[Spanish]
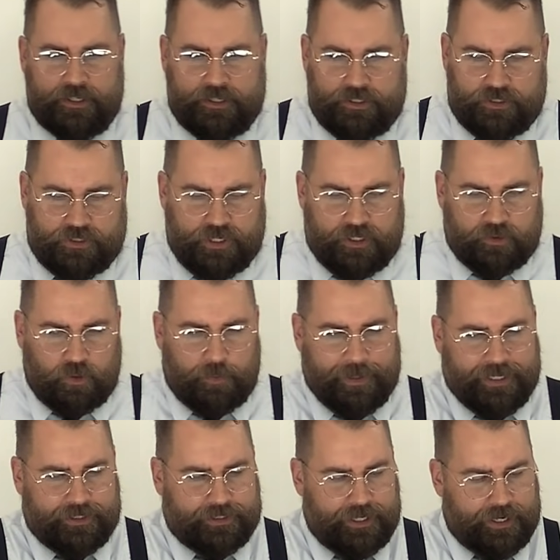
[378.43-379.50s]

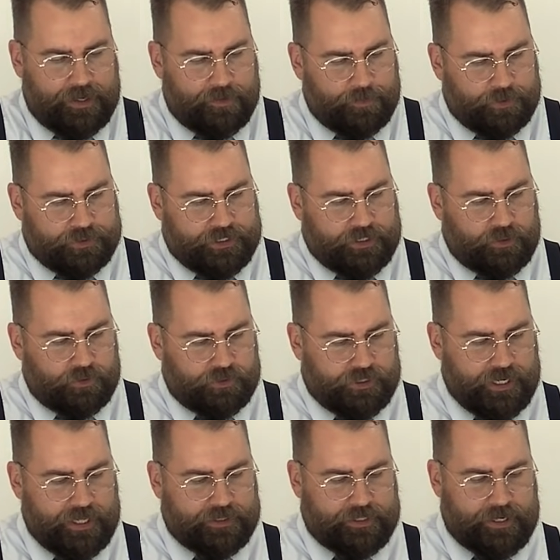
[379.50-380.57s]
120, versículo
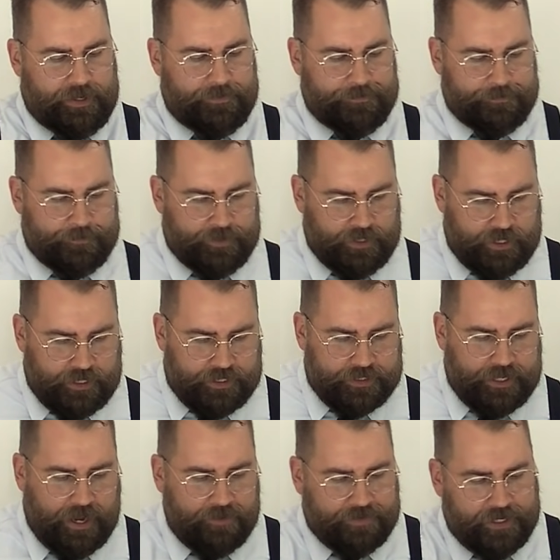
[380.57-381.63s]
7,
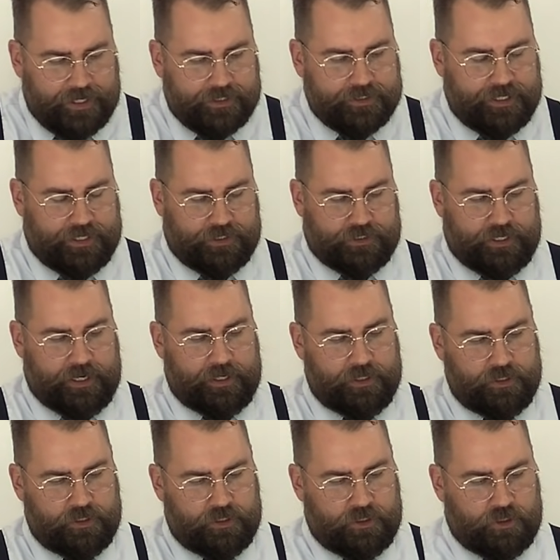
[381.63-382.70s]
David dice,
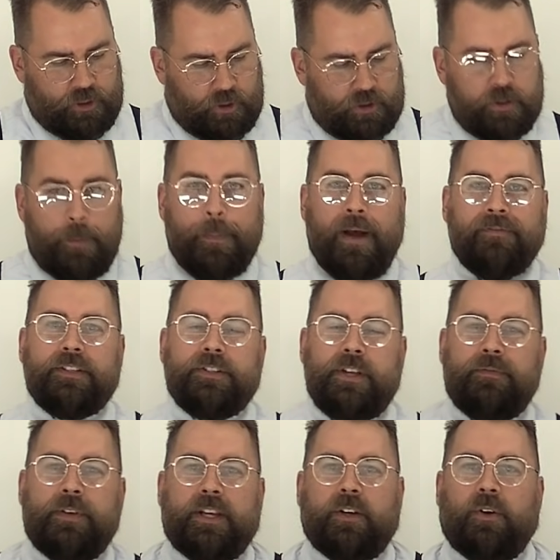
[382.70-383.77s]
yo soy
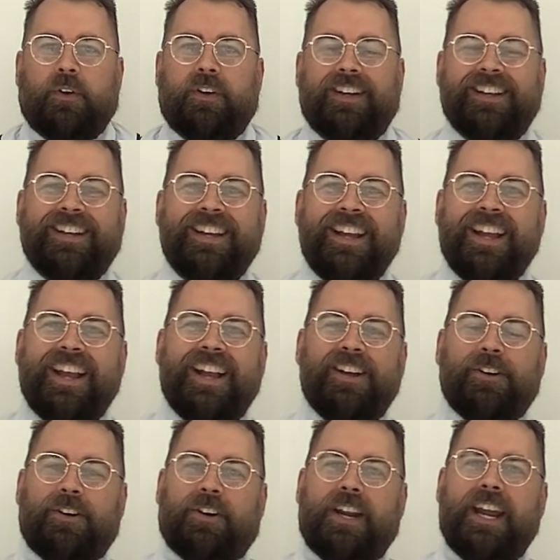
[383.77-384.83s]
pacífico,
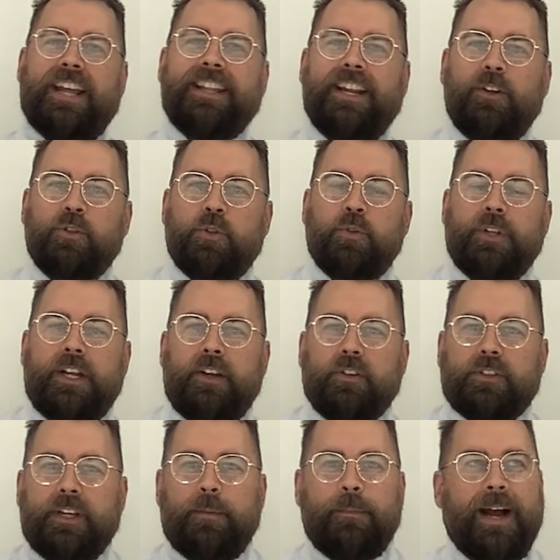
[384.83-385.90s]
el rey de los
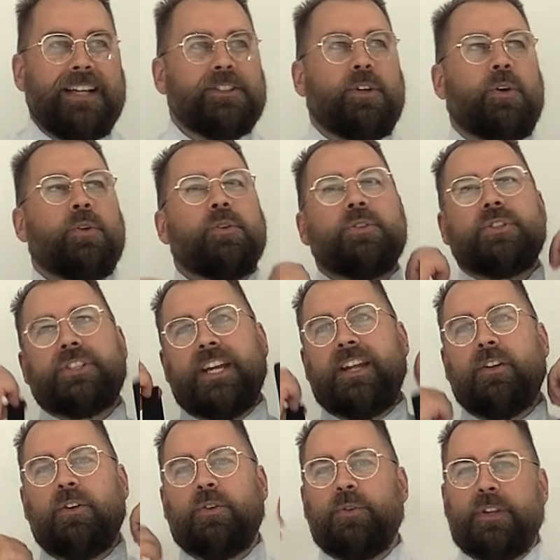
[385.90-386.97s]
judíos, el más
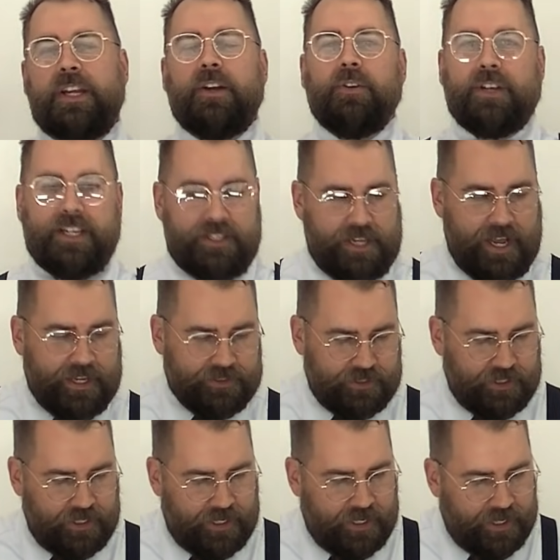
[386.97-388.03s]
conocido judío quizás.
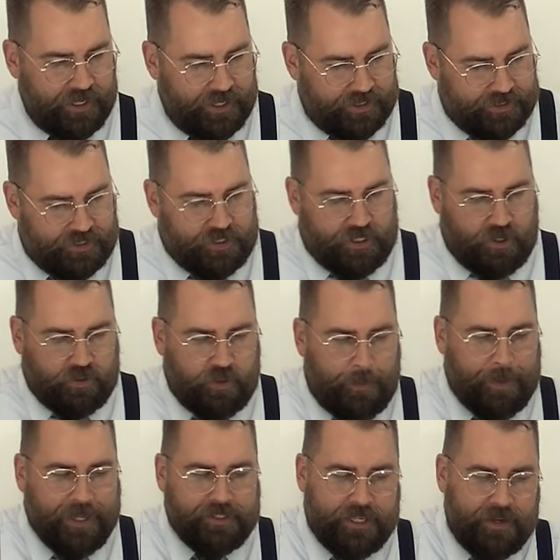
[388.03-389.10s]
Dice, yo soy
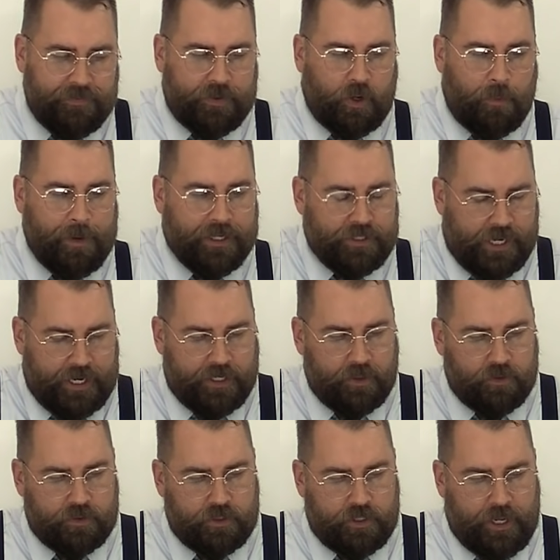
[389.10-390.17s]
pacífico más
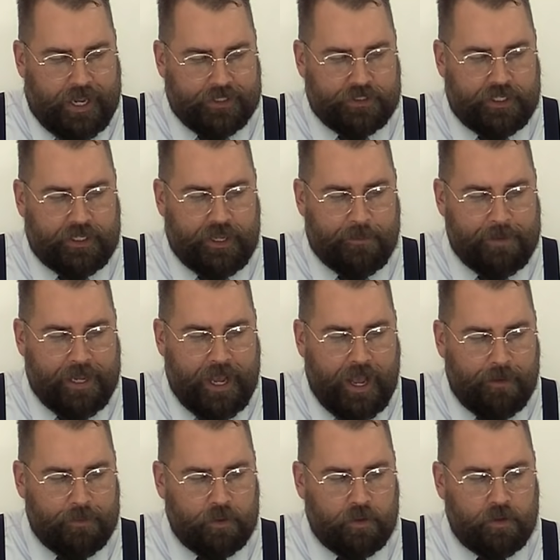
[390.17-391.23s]
ellos, así que me
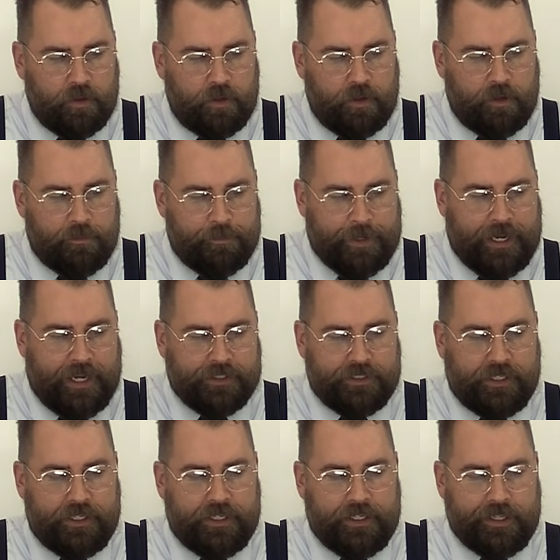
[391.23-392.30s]
hablo, me
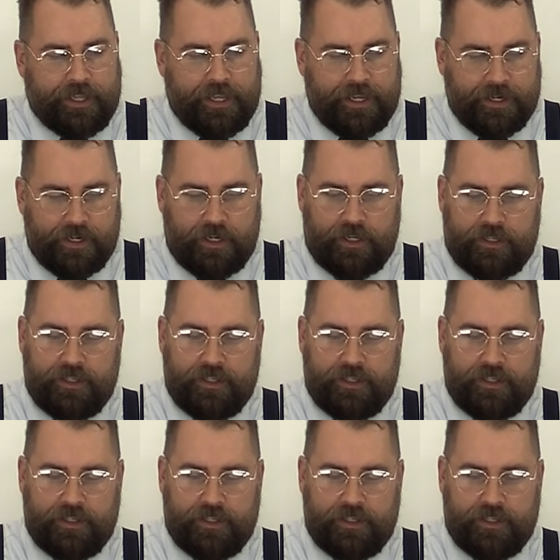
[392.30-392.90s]
hacen guerra.